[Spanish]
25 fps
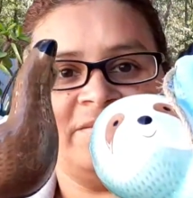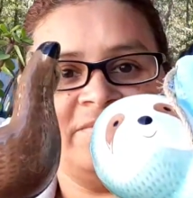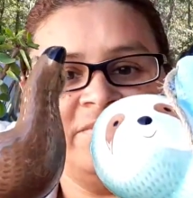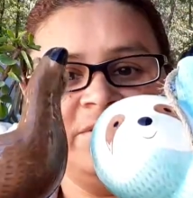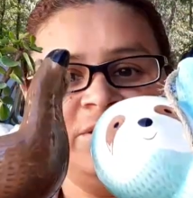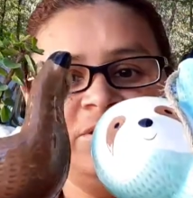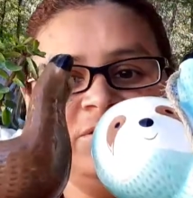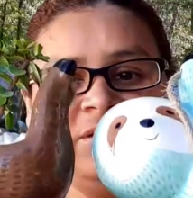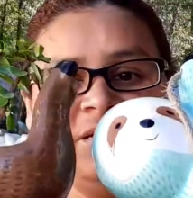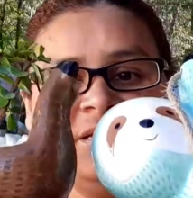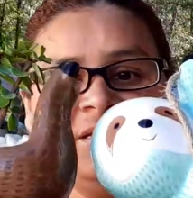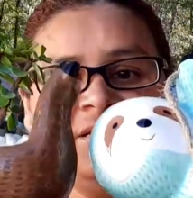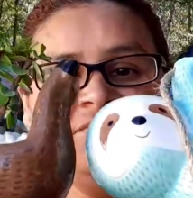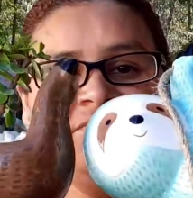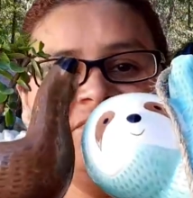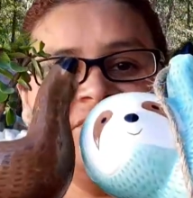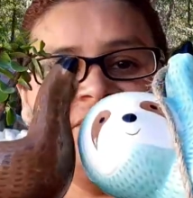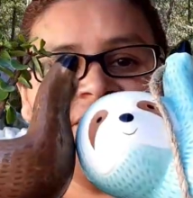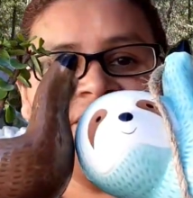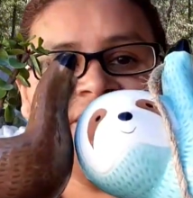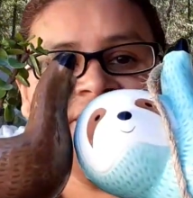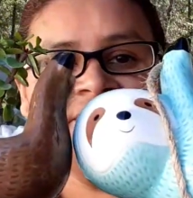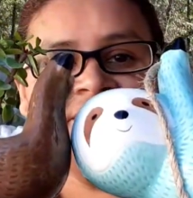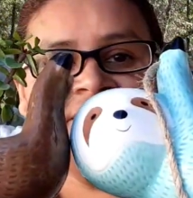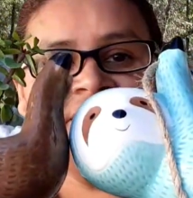¿Vieron la
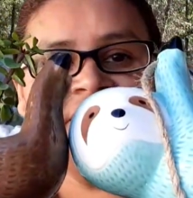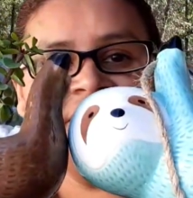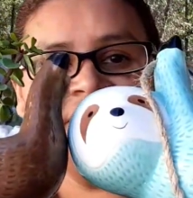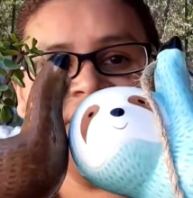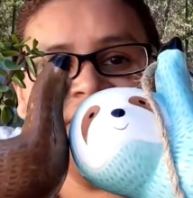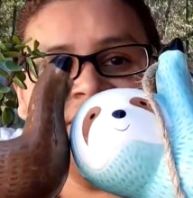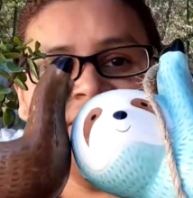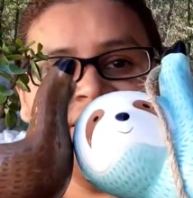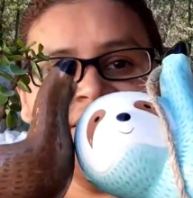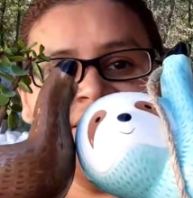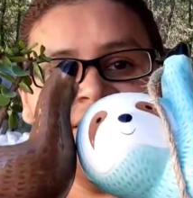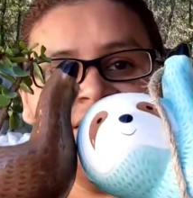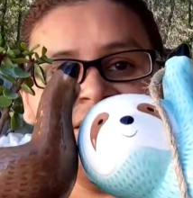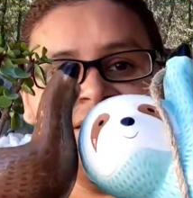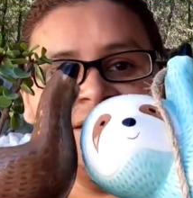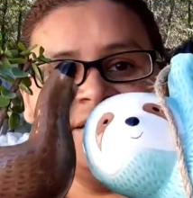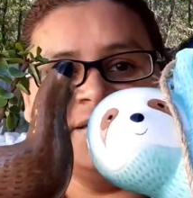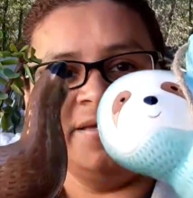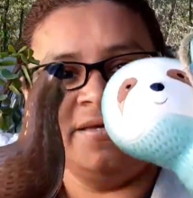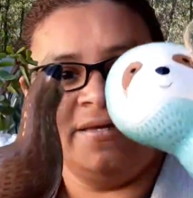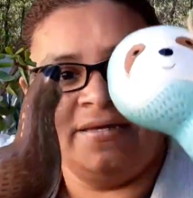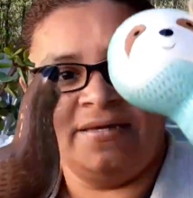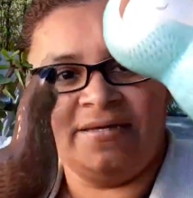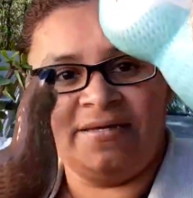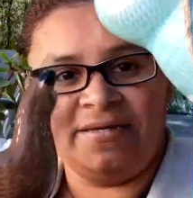diferencia?
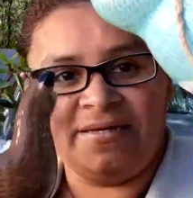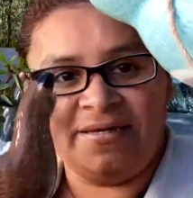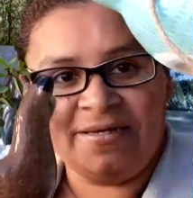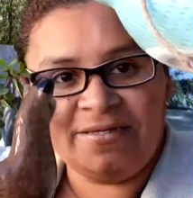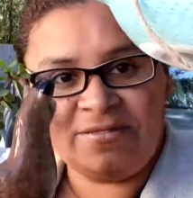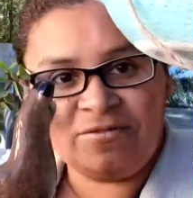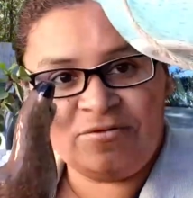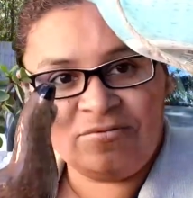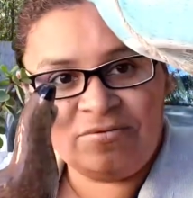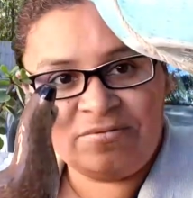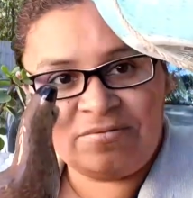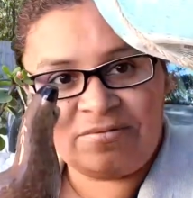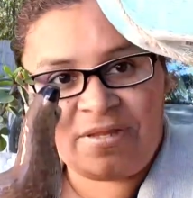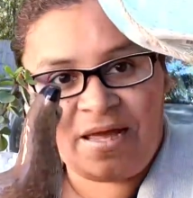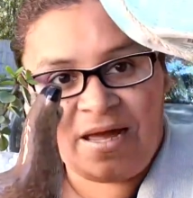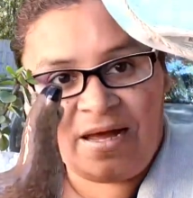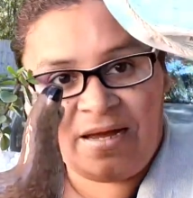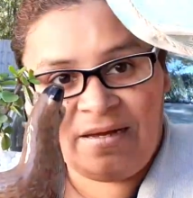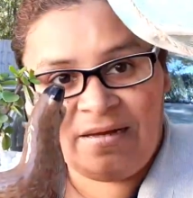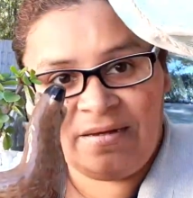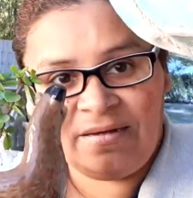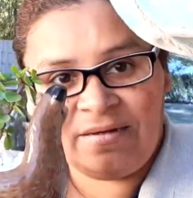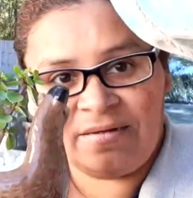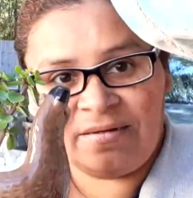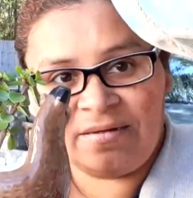Y estos
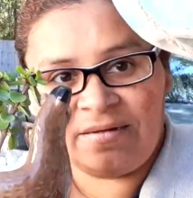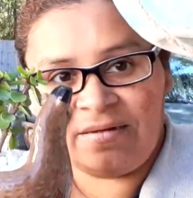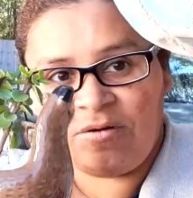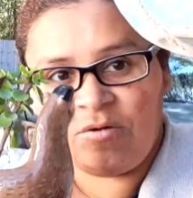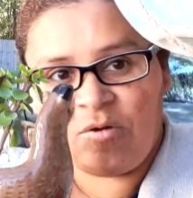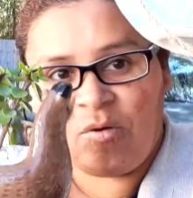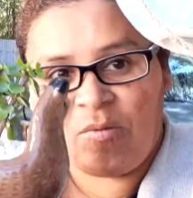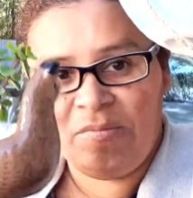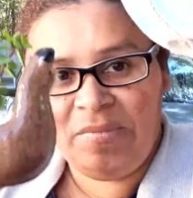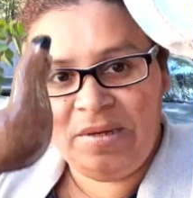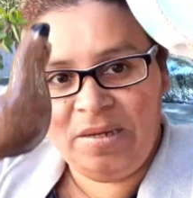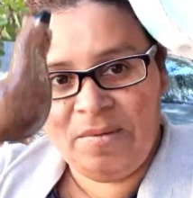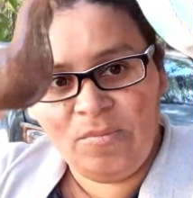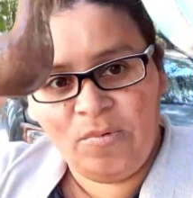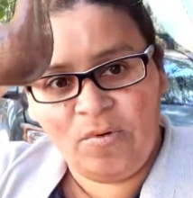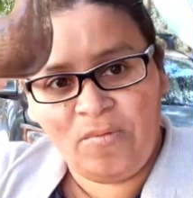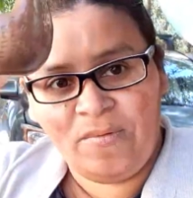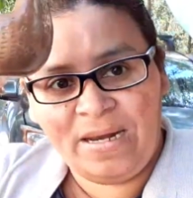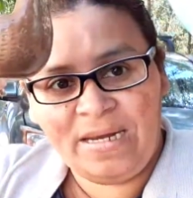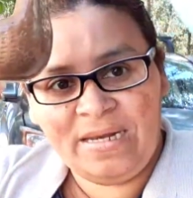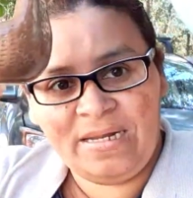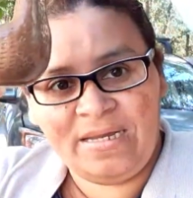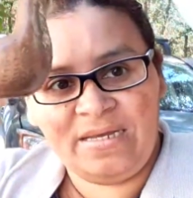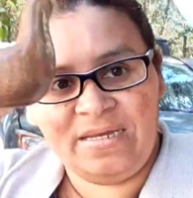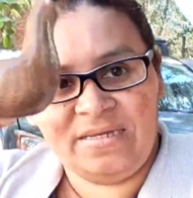están, lo mismo
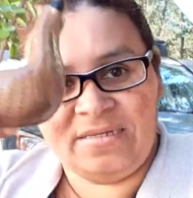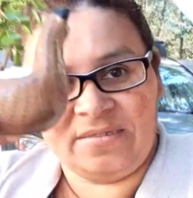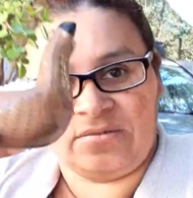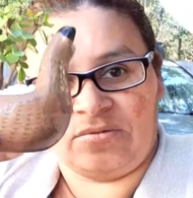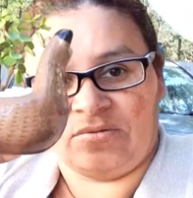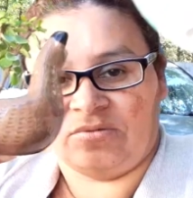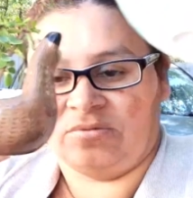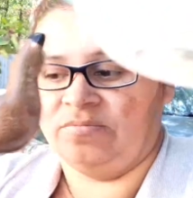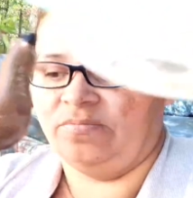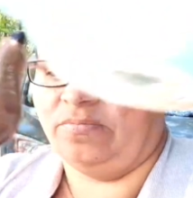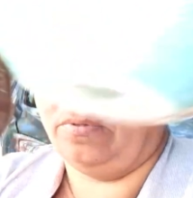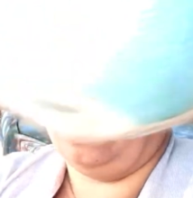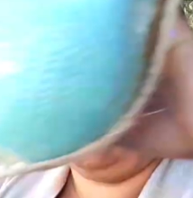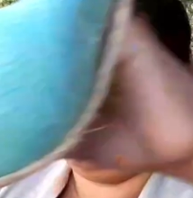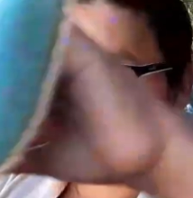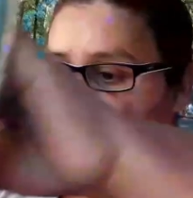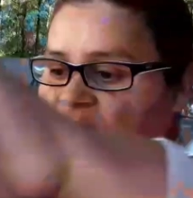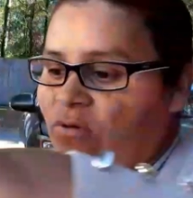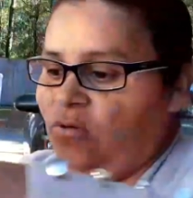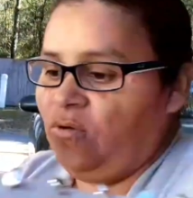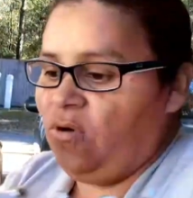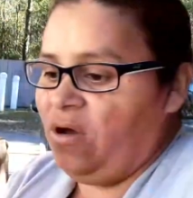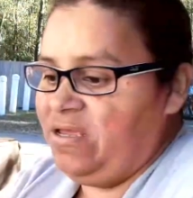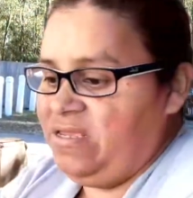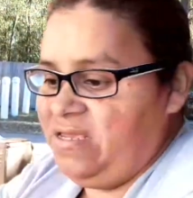valen estos, porque
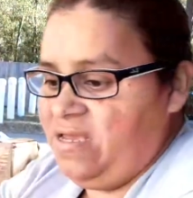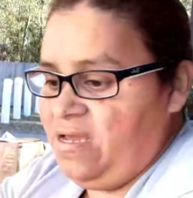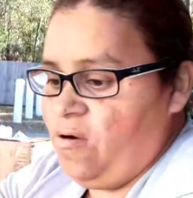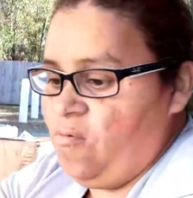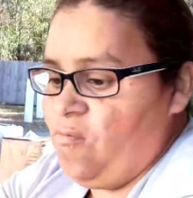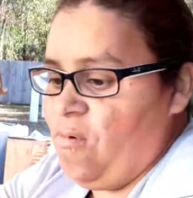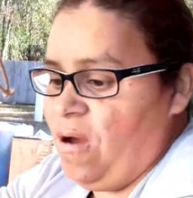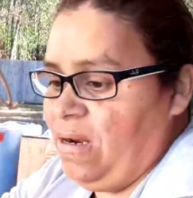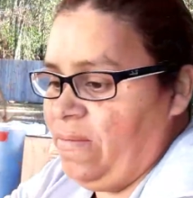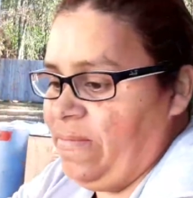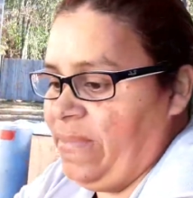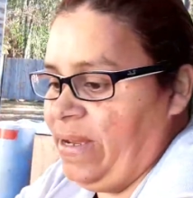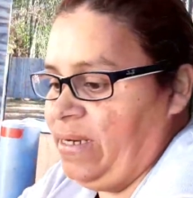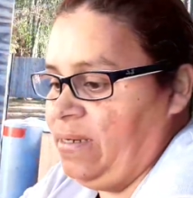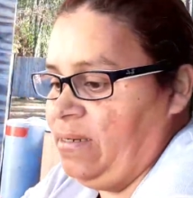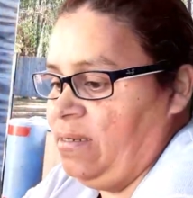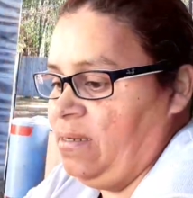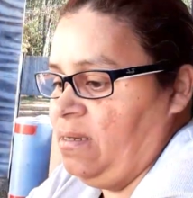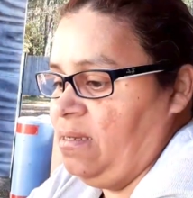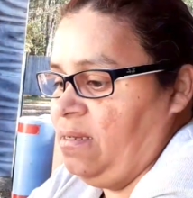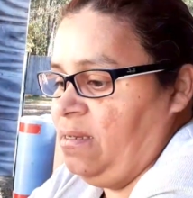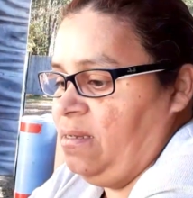estos los hay en Walmart.